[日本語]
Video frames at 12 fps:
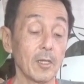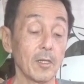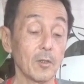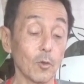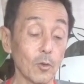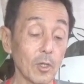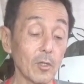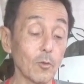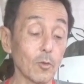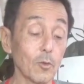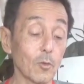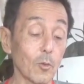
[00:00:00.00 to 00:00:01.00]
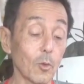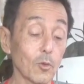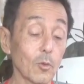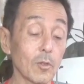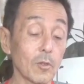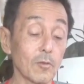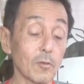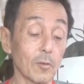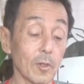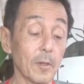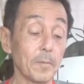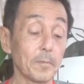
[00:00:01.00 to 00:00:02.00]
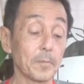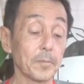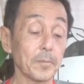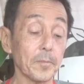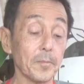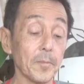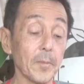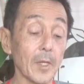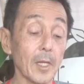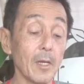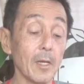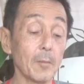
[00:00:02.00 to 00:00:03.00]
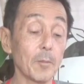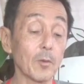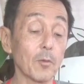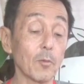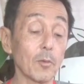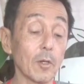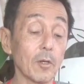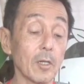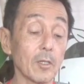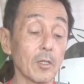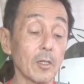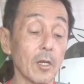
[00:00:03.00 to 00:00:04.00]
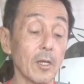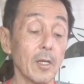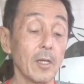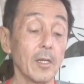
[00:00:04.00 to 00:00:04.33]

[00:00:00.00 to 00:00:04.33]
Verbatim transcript: よってということですよね。こんな感じで